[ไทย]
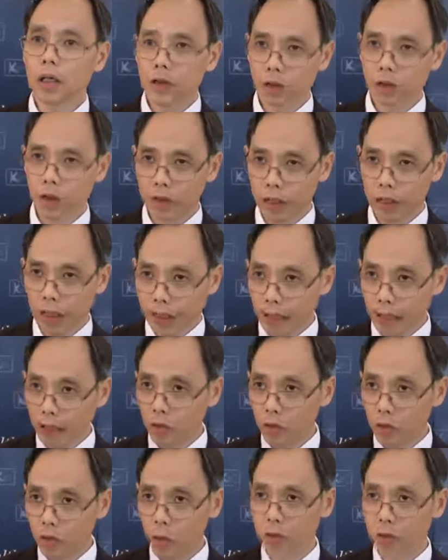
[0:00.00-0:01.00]
ส่วนใหญ่นักล
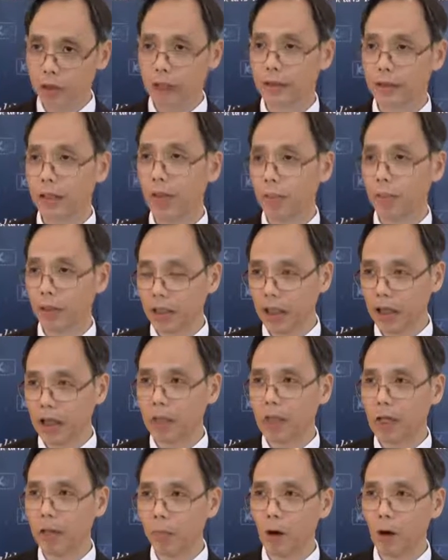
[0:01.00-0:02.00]
งทุนจากต่างประเทศ
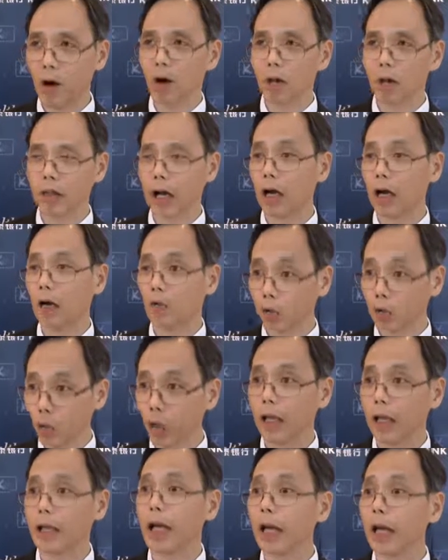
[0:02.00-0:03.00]
เนี่ยมองการลงทุน
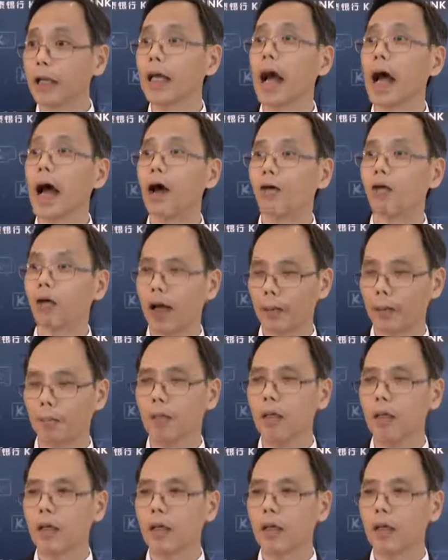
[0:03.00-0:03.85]
ระยะยาวครับ